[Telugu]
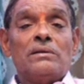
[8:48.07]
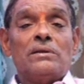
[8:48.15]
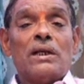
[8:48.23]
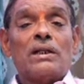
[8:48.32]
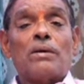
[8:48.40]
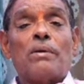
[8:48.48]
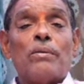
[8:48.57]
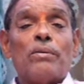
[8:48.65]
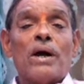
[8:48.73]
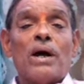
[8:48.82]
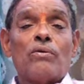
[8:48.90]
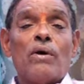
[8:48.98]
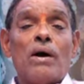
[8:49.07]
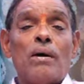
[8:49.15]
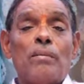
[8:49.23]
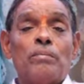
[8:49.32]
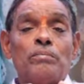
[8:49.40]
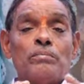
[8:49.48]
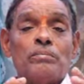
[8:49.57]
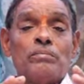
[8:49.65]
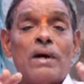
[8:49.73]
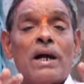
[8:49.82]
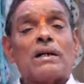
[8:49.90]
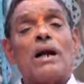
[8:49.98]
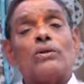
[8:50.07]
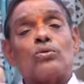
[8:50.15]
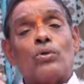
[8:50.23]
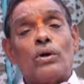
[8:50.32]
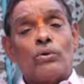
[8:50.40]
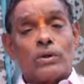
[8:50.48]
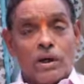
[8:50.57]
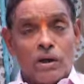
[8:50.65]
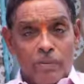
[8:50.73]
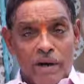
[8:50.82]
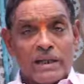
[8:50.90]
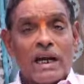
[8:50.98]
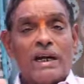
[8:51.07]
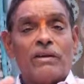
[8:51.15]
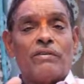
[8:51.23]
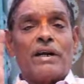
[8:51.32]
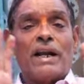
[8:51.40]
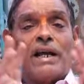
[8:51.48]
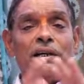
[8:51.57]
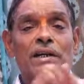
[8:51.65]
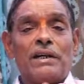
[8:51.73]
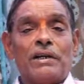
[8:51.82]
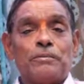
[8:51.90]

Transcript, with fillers: చంద్రబాబు గారు మాట్లాడుతూనే ఉంటాడు మాట్లాడినవ్వండి ఆయన్ని